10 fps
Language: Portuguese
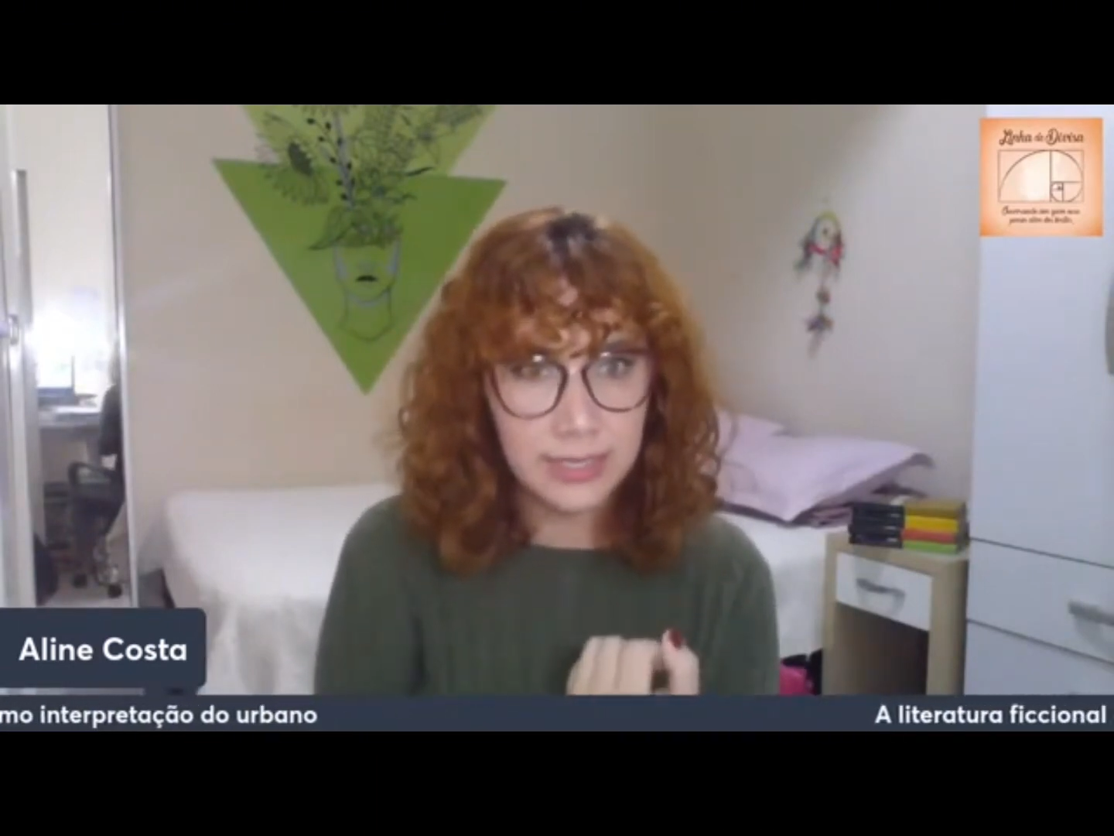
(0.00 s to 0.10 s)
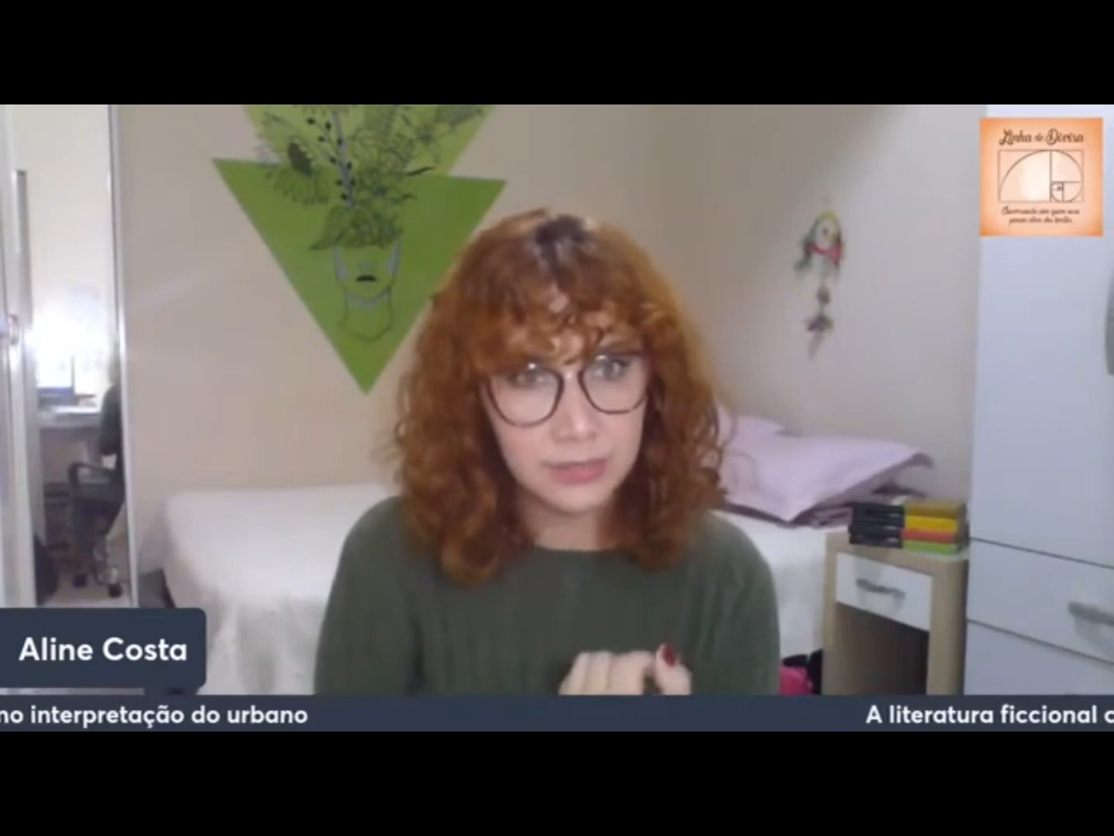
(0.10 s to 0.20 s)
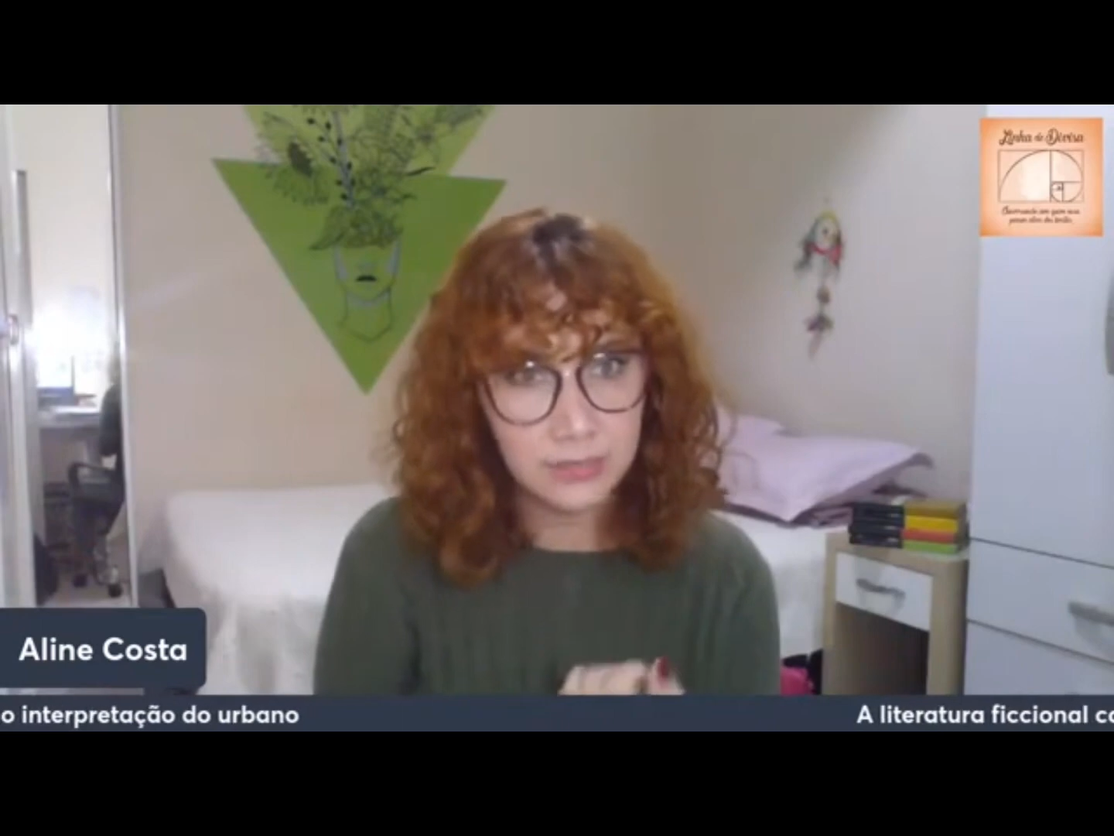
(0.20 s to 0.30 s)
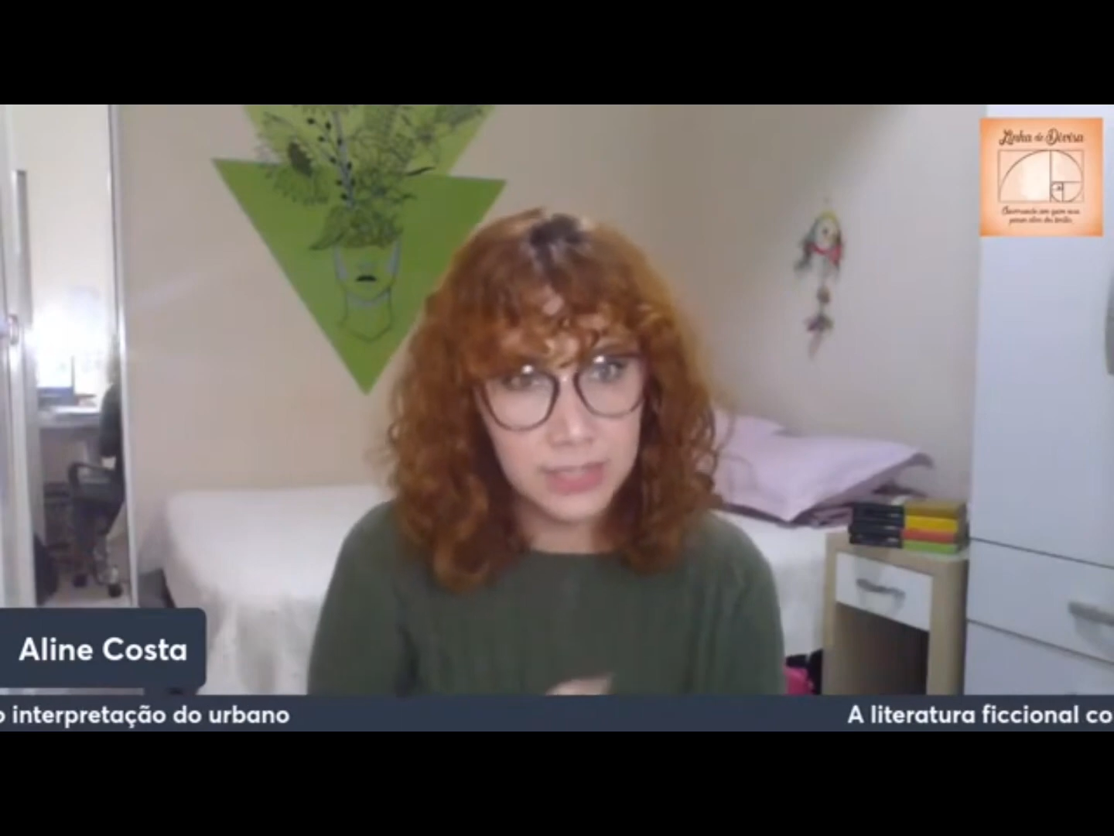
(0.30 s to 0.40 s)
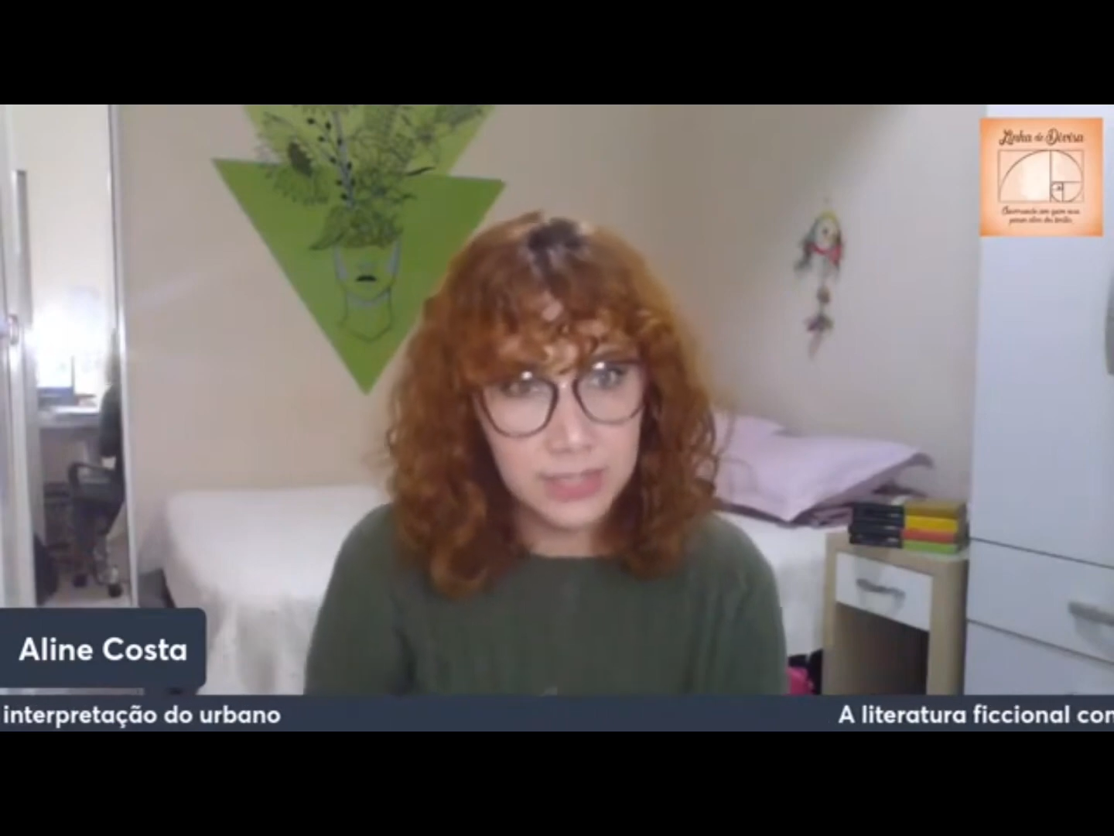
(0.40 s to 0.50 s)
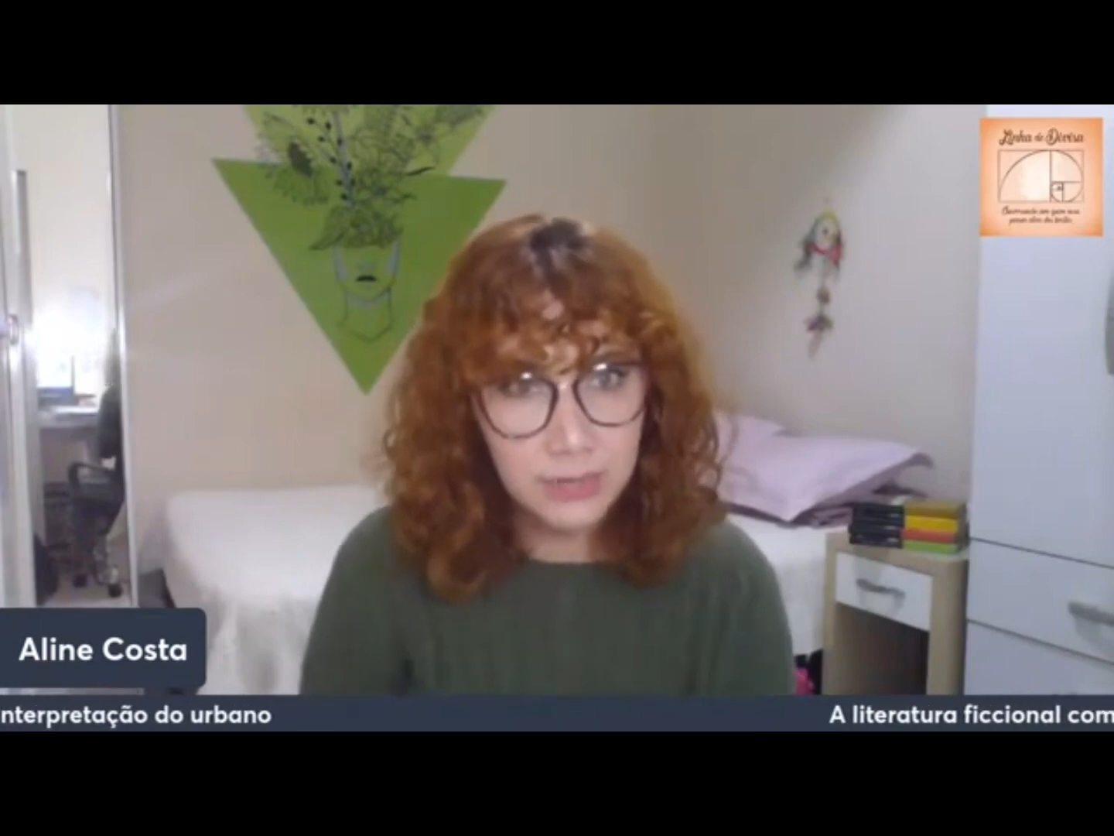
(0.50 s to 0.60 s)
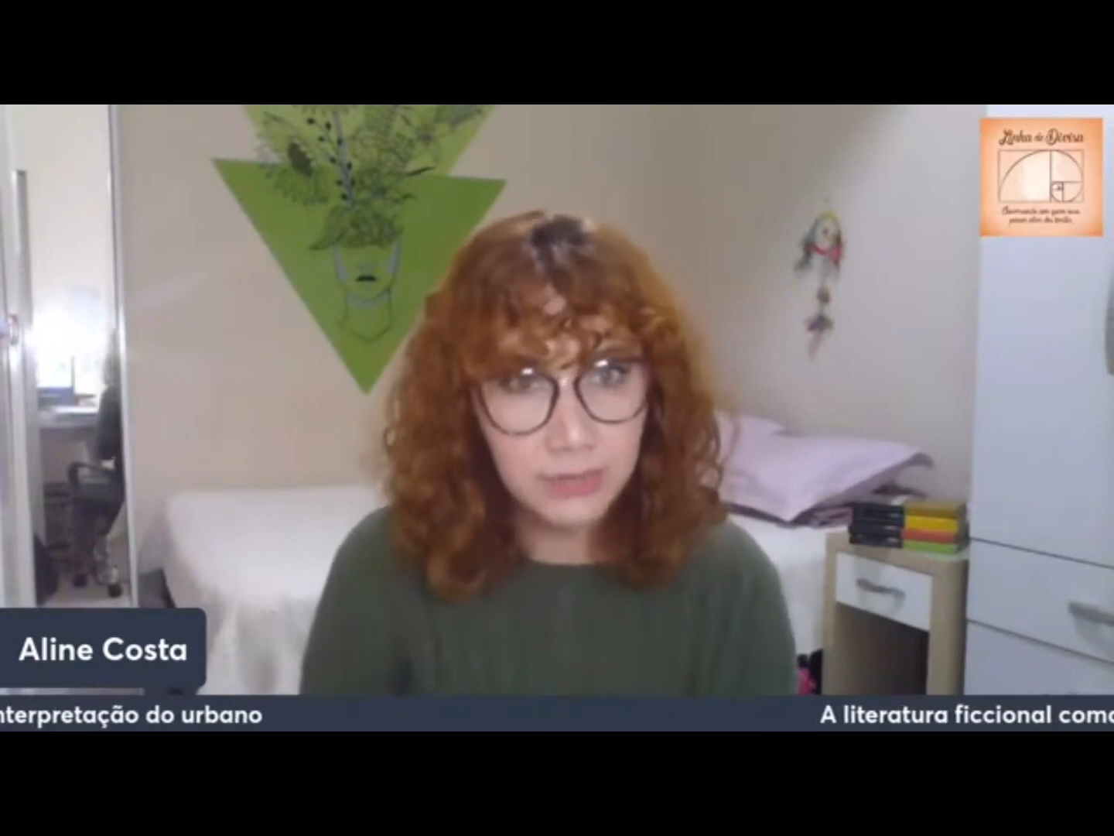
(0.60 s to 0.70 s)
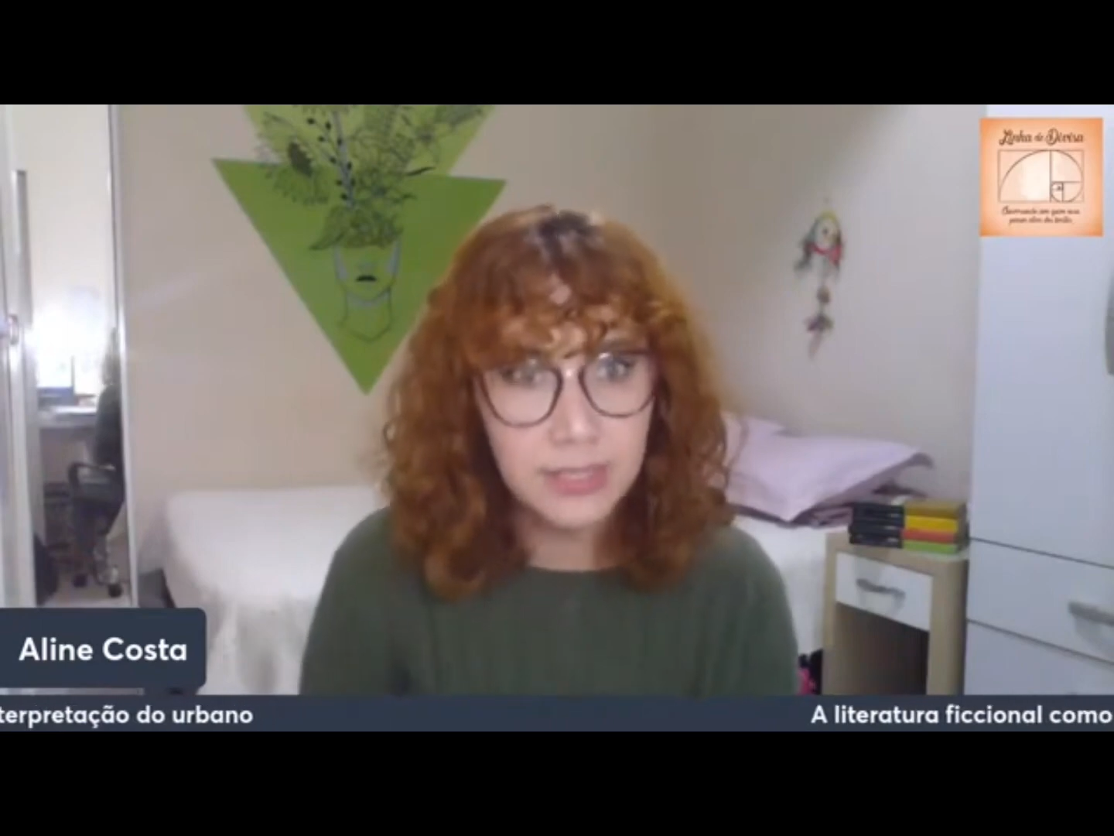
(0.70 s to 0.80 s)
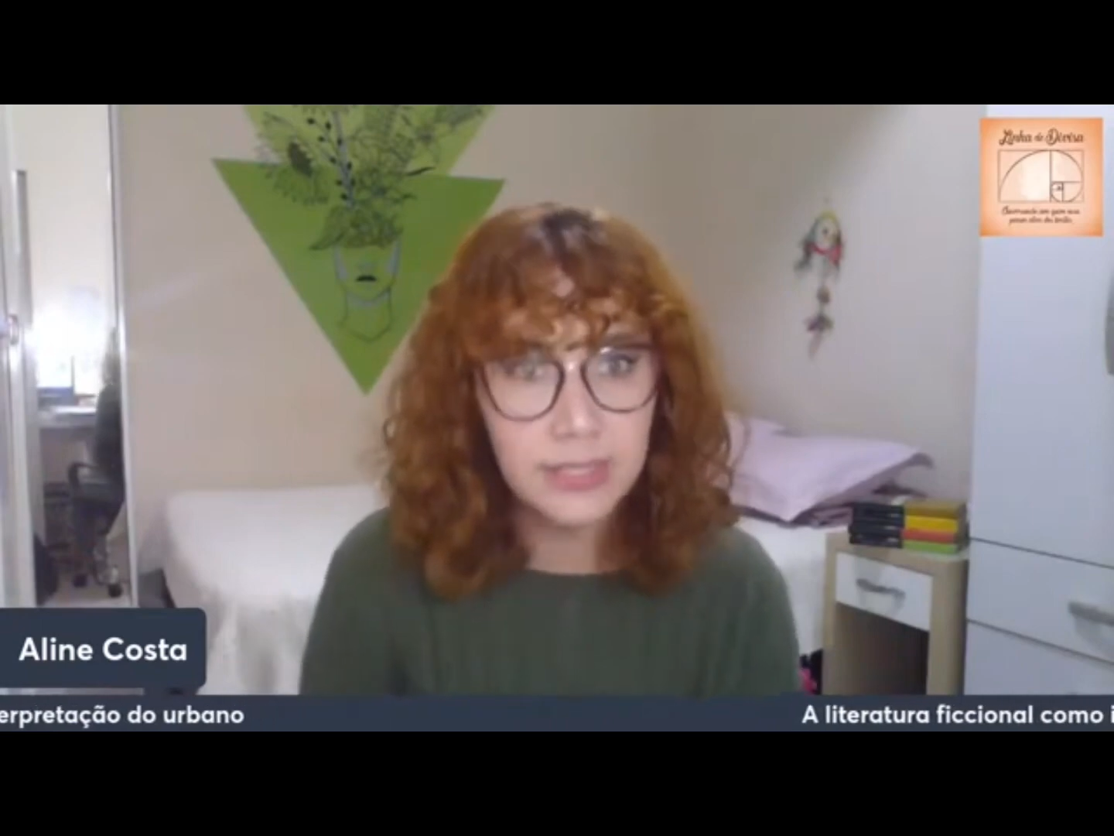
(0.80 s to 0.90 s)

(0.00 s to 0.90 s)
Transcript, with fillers: Invisíveis,